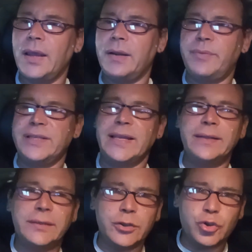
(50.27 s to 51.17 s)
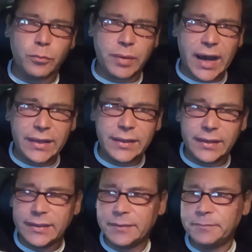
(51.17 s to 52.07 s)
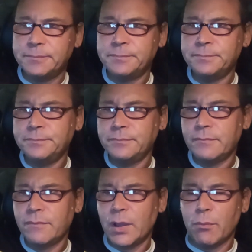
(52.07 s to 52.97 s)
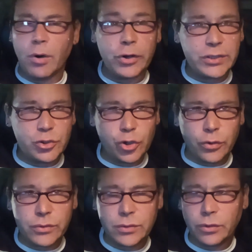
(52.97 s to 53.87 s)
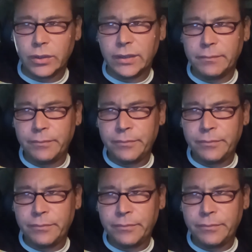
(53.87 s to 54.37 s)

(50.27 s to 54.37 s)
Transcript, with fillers: era presente Joe Biden, Boris Johnson.